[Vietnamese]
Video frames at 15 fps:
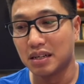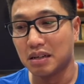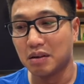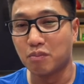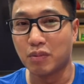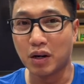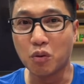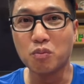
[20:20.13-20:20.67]

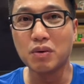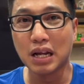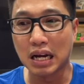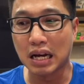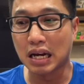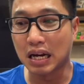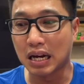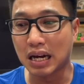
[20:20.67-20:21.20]
Mà đúng
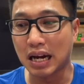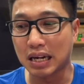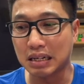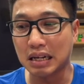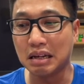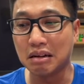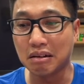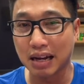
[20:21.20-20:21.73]
là
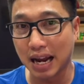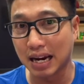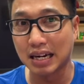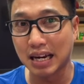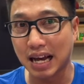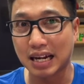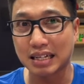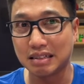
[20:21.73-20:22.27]
Ari nó ngăn
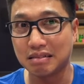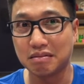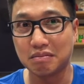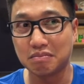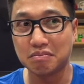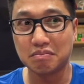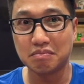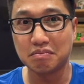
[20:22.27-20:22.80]
lại,
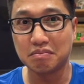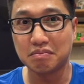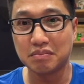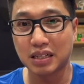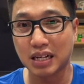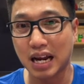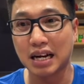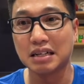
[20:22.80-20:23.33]
nó
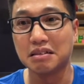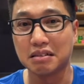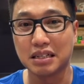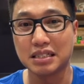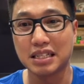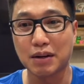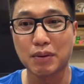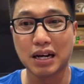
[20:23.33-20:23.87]
ngăn được cái
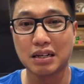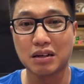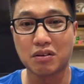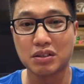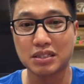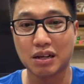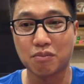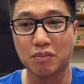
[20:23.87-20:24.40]
trái banh đó,
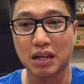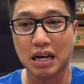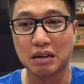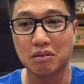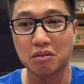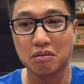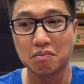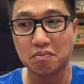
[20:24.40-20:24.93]
xong là
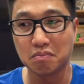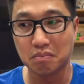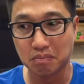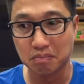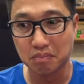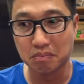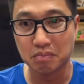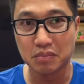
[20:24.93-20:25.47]
nó
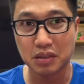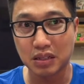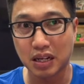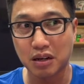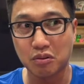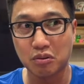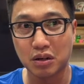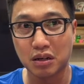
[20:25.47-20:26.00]
nó
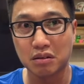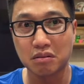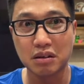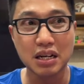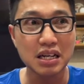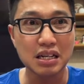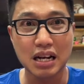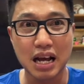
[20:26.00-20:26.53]
kiểu nó
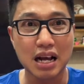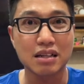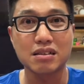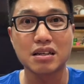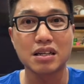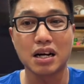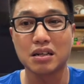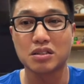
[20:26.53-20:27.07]
khích lệ
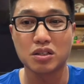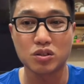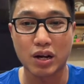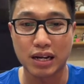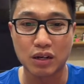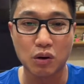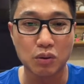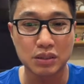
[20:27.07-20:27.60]
tinh thần cho
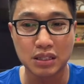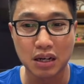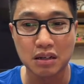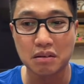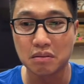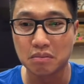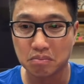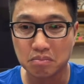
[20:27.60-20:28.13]
toàn đội
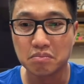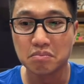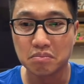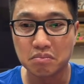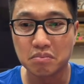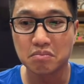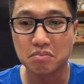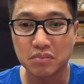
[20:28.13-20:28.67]
chơi,
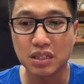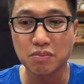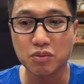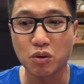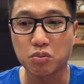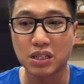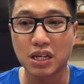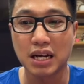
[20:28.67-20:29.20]
tiếp
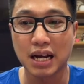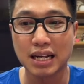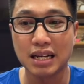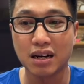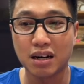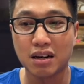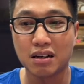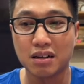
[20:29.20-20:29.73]
tục chơi hay
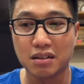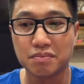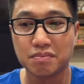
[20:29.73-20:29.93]
ở